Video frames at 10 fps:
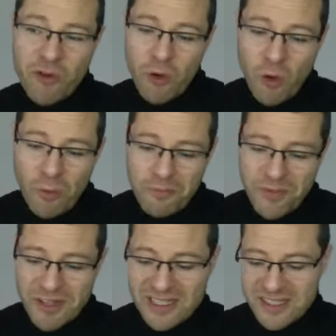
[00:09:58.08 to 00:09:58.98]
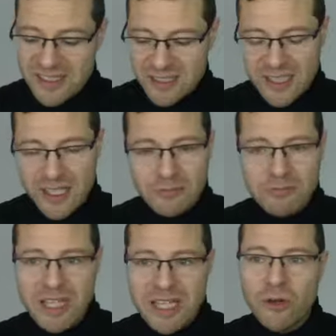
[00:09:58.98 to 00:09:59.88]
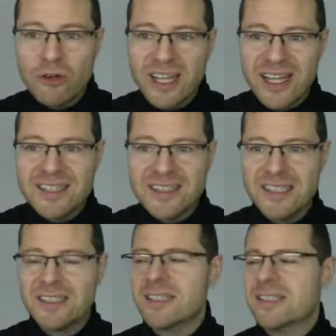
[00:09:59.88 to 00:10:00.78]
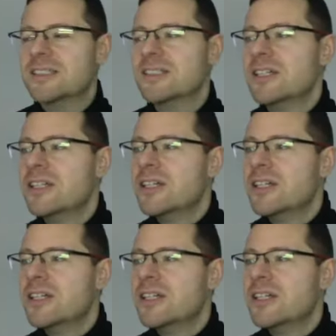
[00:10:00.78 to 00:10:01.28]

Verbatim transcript: um, wenn es jetzt sich gegen konkrete Dinge richtet.